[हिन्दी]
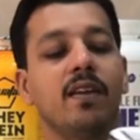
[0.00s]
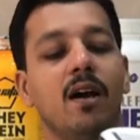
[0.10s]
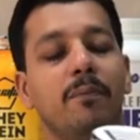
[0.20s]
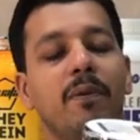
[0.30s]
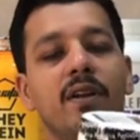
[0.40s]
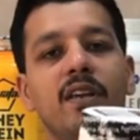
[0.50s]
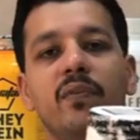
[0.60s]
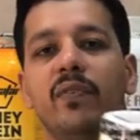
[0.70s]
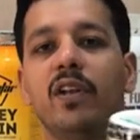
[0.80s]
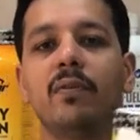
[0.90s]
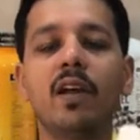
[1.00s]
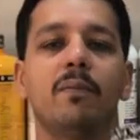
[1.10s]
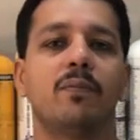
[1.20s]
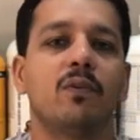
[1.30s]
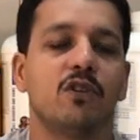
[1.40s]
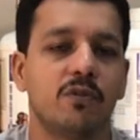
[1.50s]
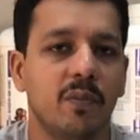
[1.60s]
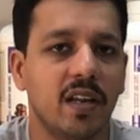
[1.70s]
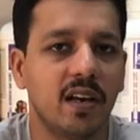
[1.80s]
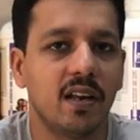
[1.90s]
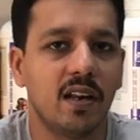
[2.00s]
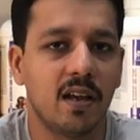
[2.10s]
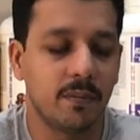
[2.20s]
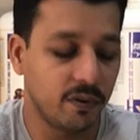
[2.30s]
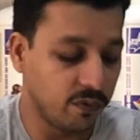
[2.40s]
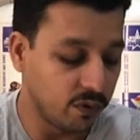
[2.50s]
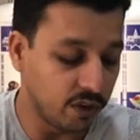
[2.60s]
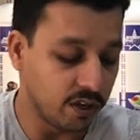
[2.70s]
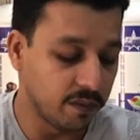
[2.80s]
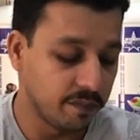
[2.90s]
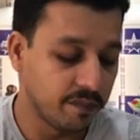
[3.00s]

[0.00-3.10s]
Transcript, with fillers: यहाँ पर एक फ्लेवर आपको इसमें मिलेगा लेमन फ्यूरी